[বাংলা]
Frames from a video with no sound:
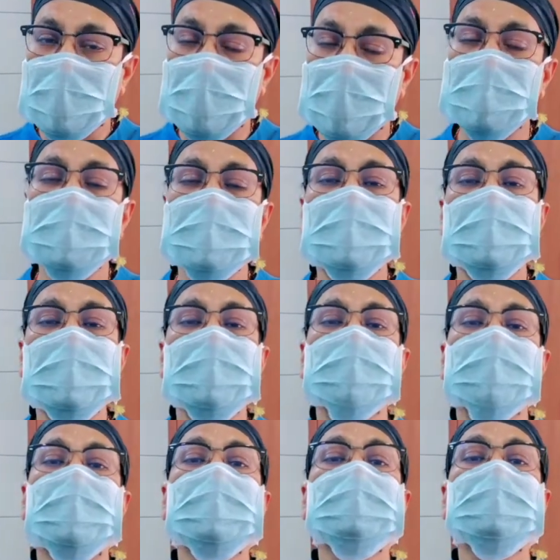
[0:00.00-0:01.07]
হান্ড্রেড
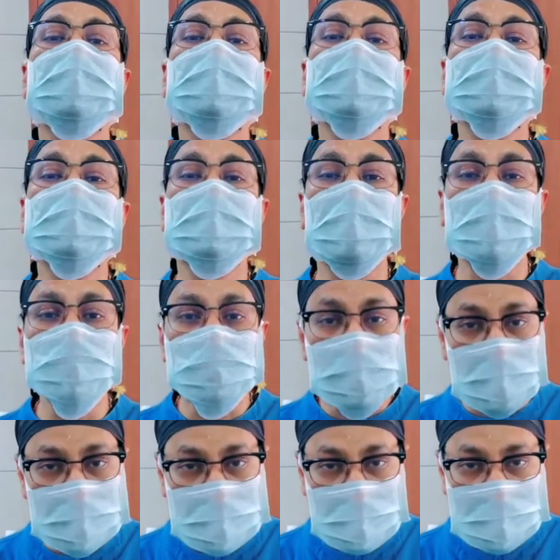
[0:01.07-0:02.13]
পারসেন্ট
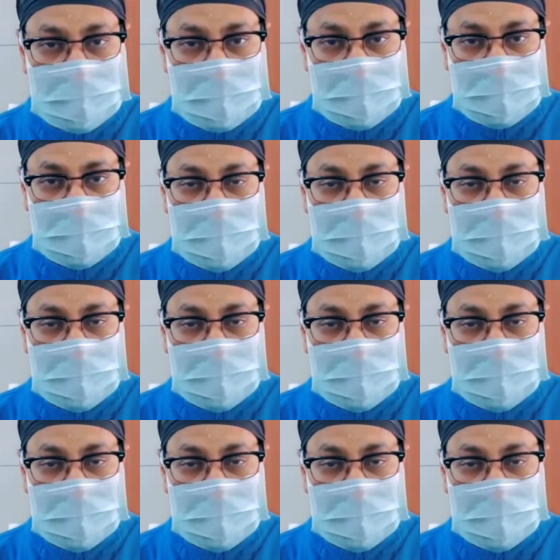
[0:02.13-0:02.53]
সলিউশন পাবেন